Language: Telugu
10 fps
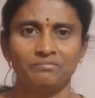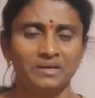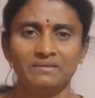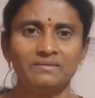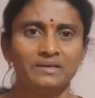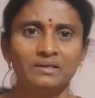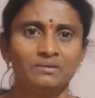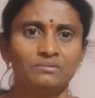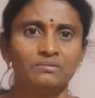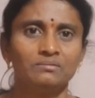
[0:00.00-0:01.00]
ఫేస్
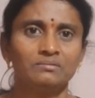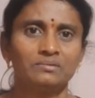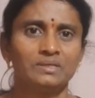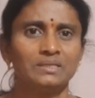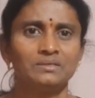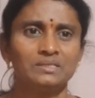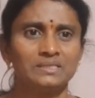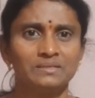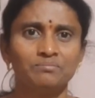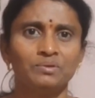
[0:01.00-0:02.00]
చేయలేదు ఏదో
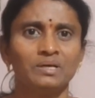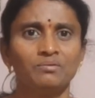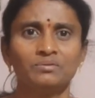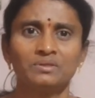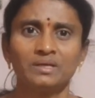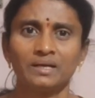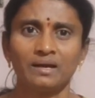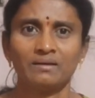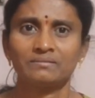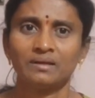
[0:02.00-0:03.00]
సింపుల్గా వస్తే
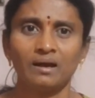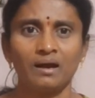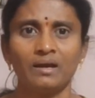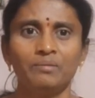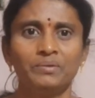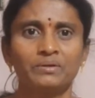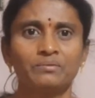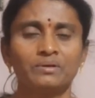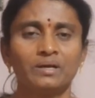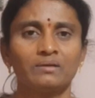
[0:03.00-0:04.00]
కాస్త ఆయిల్
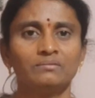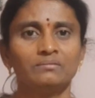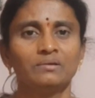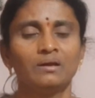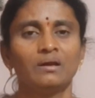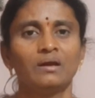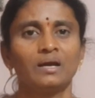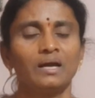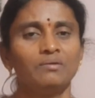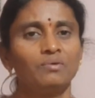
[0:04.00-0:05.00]
పెట్టుకుంటాను
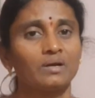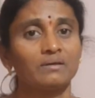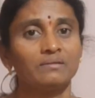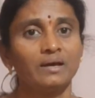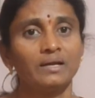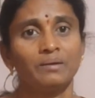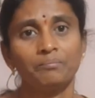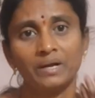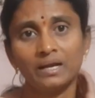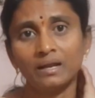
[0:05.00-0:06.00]
కానీ ఒక్కసారిగా
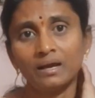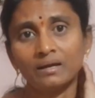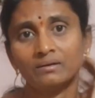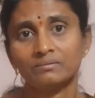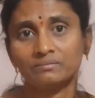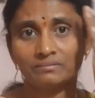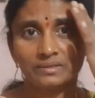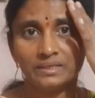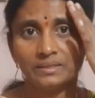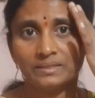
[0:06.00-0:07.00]
మెళ్ళలాగడం
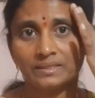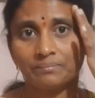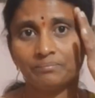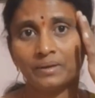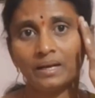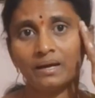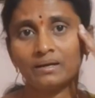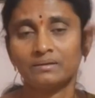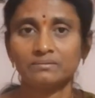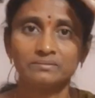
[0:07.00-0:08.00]
ఈ
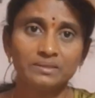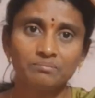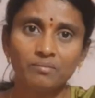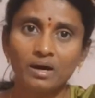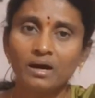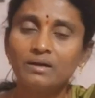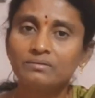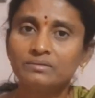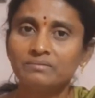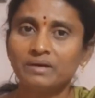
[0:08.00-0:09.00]
చెంపల్లాగడం ఈ
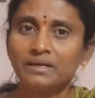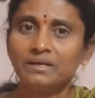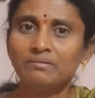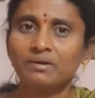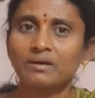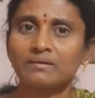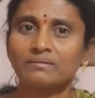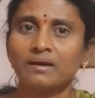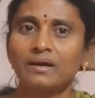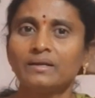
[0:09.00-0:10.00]
మాడు ఇవన్నీ
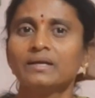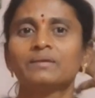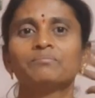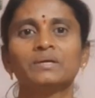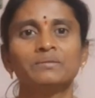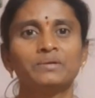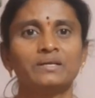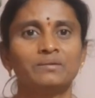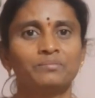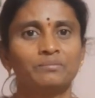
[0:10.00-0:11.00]
ఒక్కసారిగా ఇబ్బంది
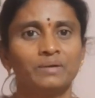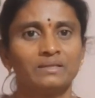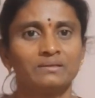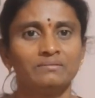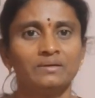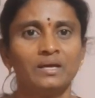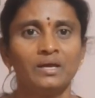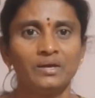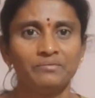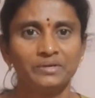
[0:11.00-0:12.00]
పెట్టినప్పుడు మాత్రం
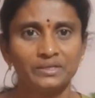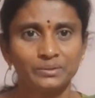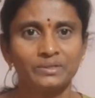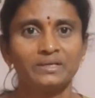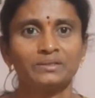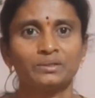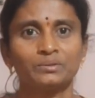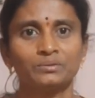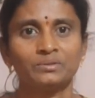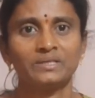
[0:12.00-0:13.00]
వీటితోనే
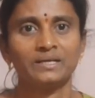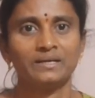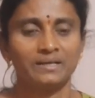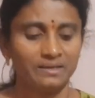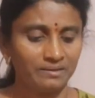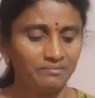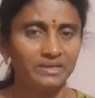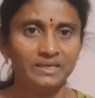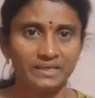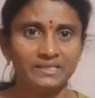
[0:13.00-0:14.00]
తగ్గుతుందండి
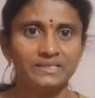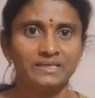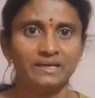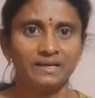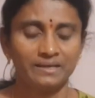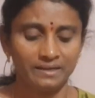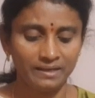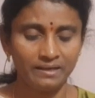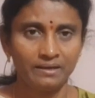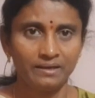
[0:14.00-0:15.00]
వీటిని ఏం చేయాలంటే